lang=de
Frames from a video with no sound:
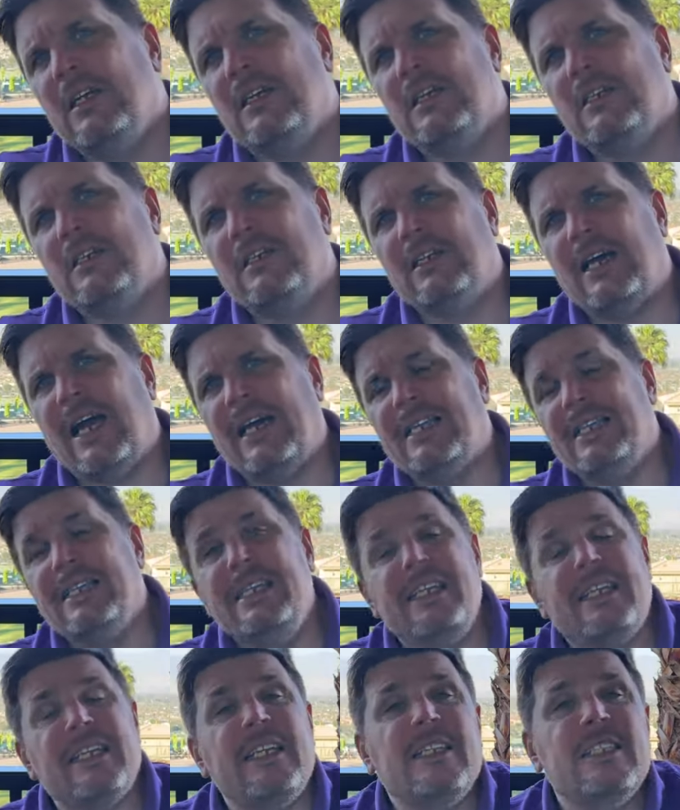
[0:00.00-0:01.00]
äh, ein
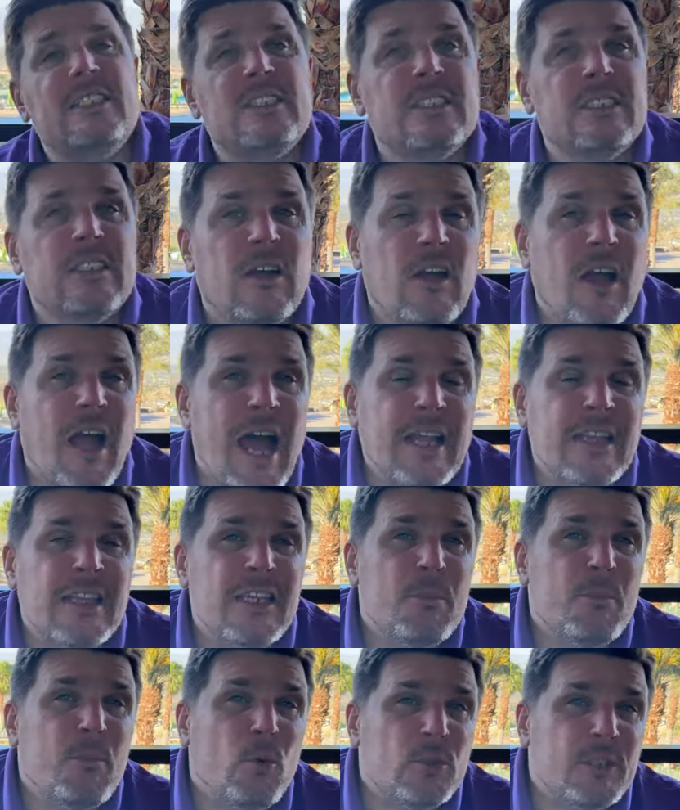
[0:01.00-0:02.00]
niedriges
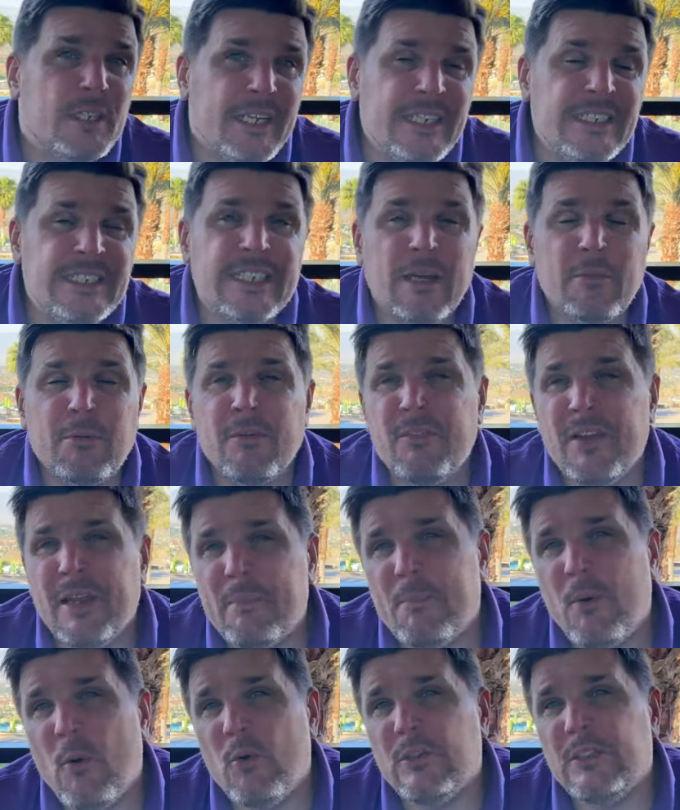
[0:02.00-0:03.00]
Angebot ist, aber wer
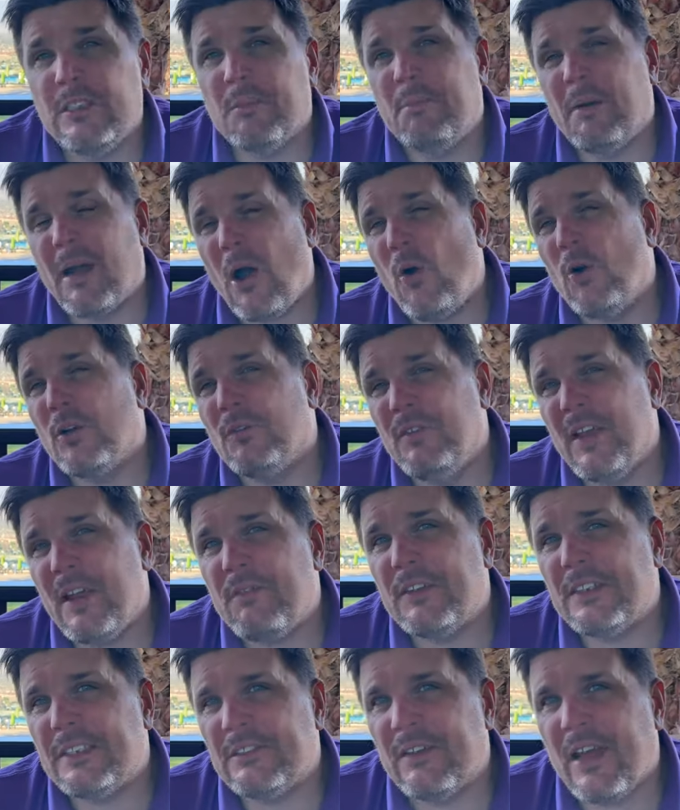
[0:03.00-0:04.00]
Punkte braucht, wer
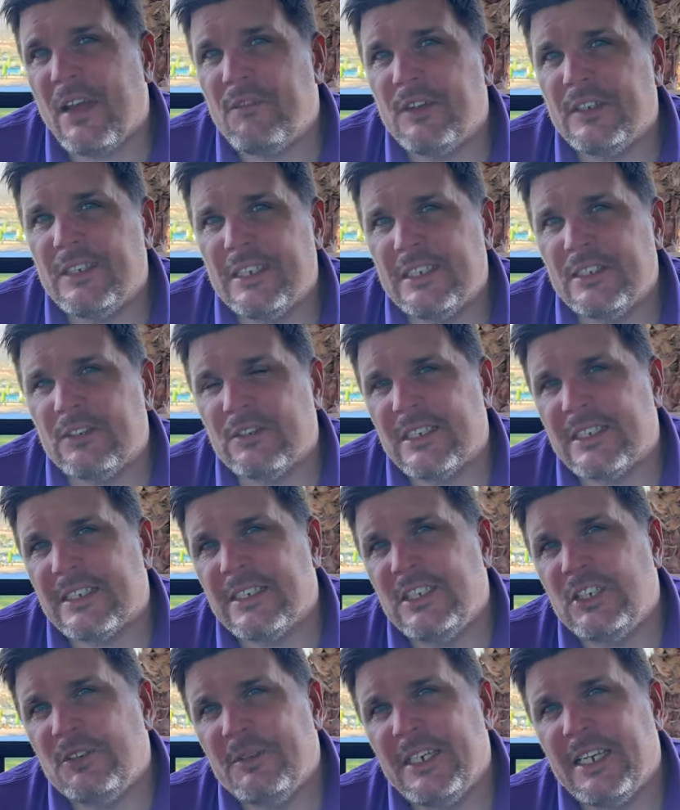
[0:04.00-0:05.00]
verzweifelt ist und das
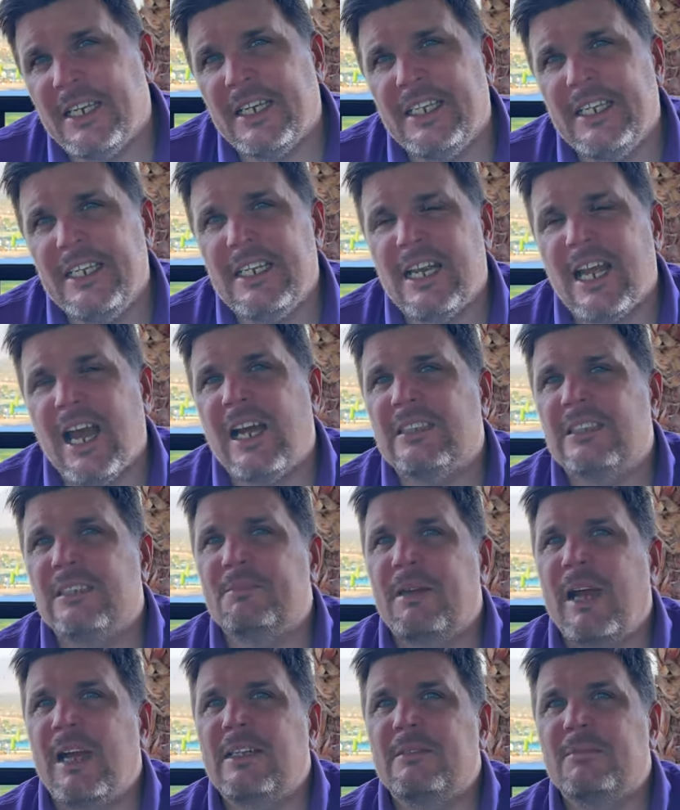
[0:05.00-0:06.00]
nicht über die Kreditkarte
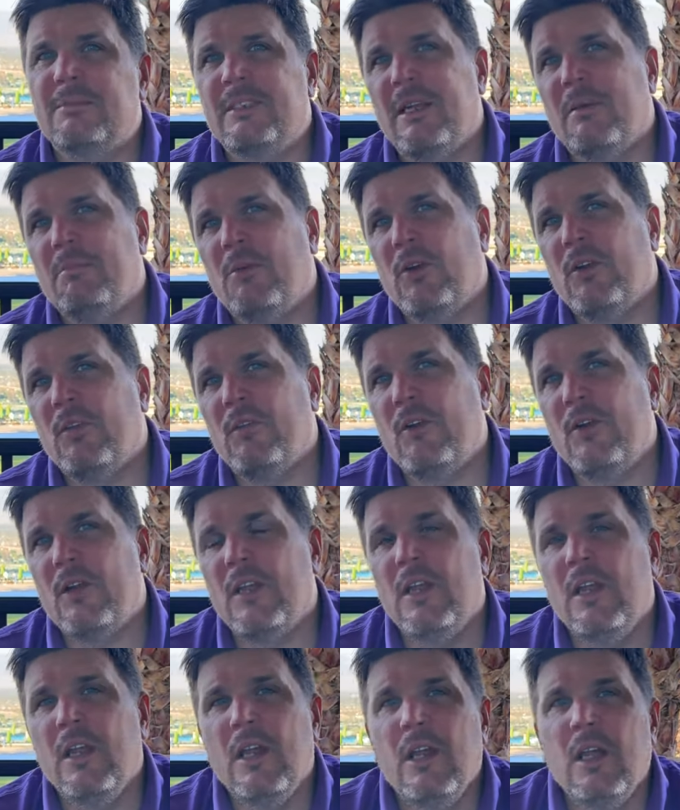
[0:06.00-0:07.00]
macht mit der
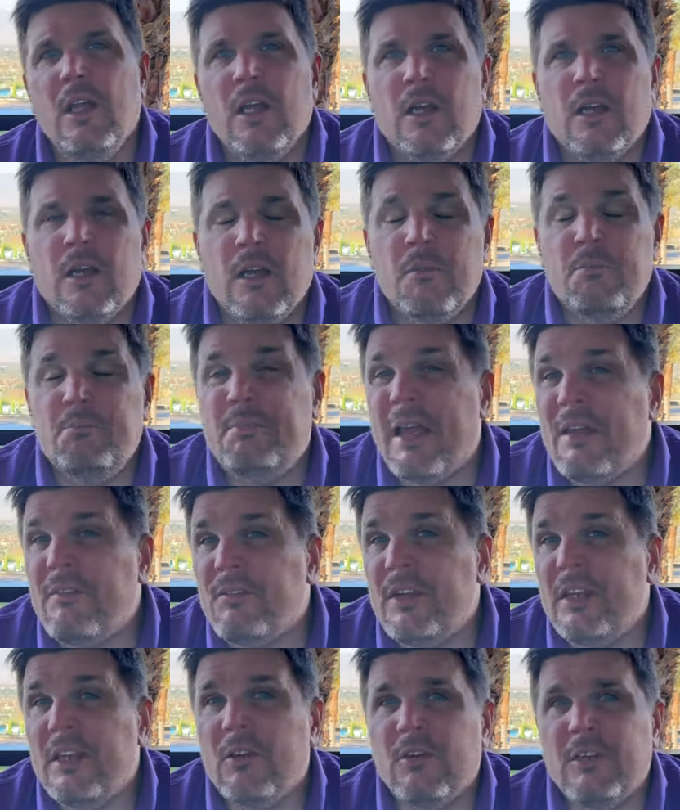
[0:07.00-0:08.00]
Bonvoy äh,
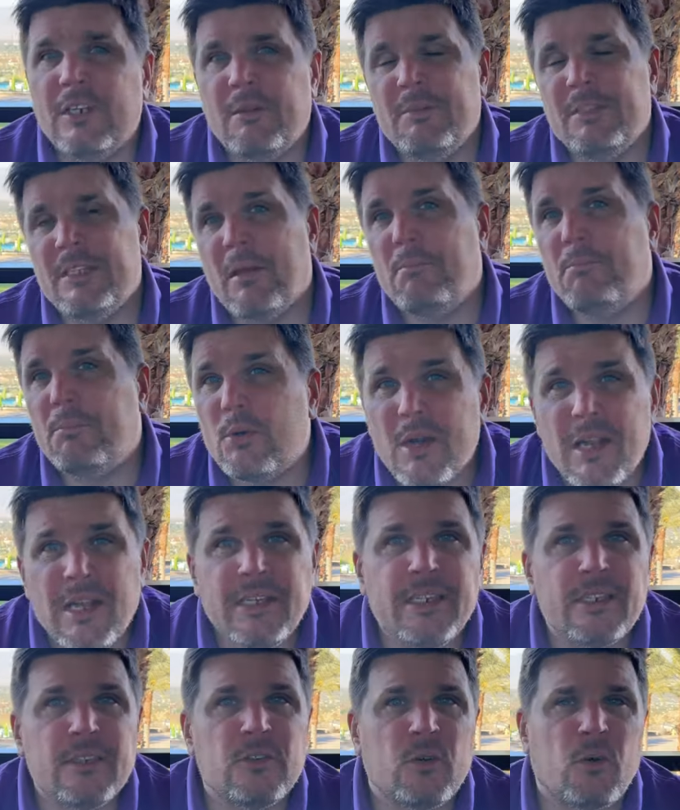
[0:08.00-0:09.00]
Bevy oder mit der
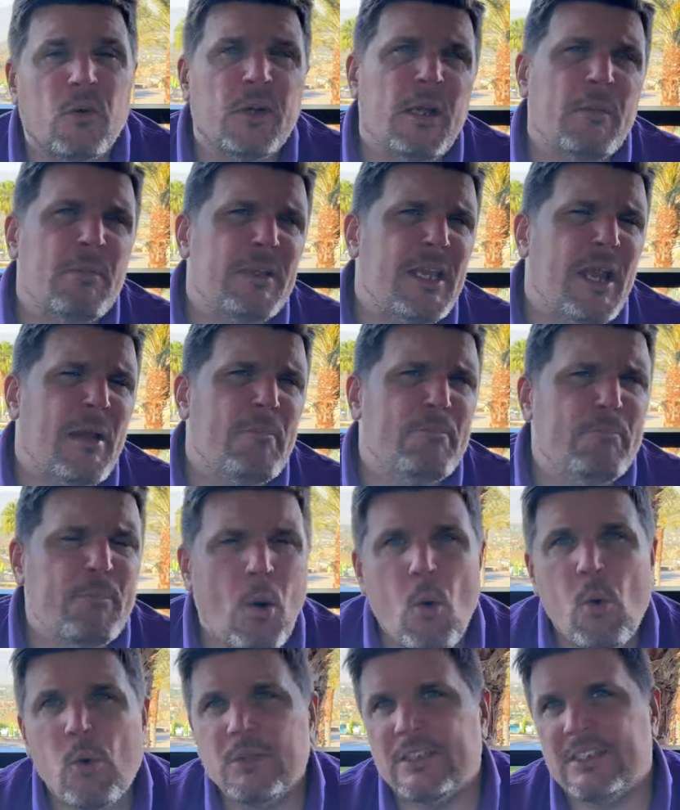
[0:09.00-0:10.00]
Brilliant oder mit der
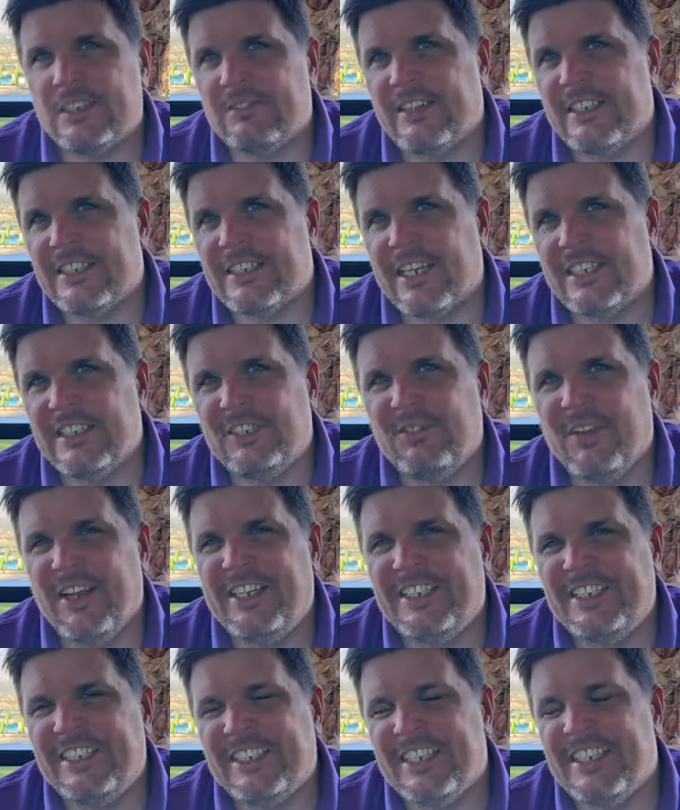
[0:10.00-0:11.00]
Bold, ich weiß gar nicht, wer
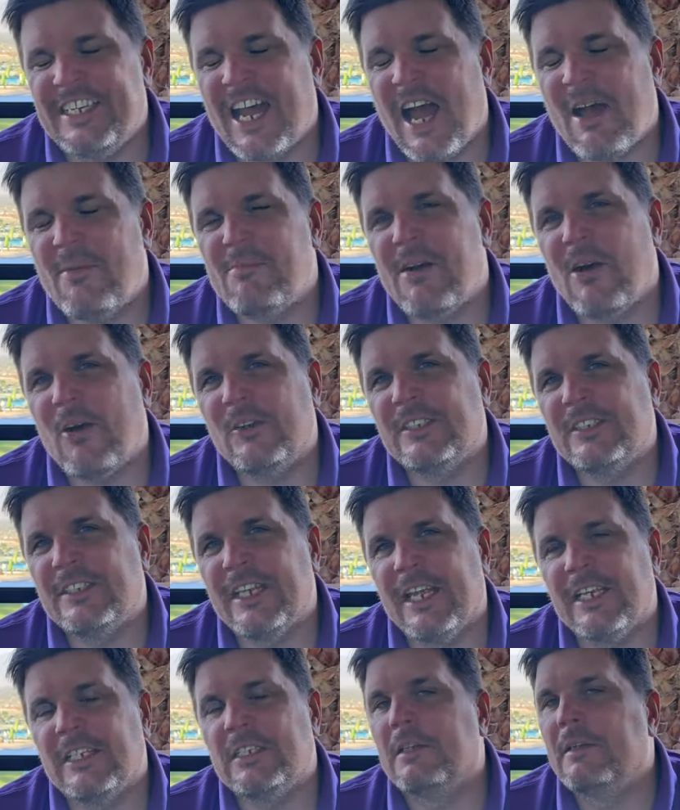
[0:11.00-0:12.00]
sich die Namen
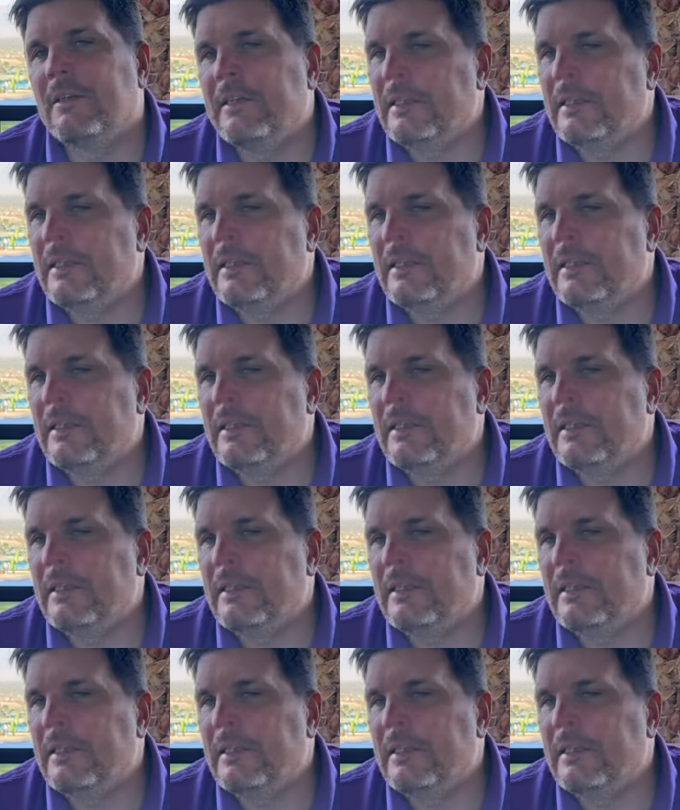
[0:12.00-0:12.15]
ausdenkt.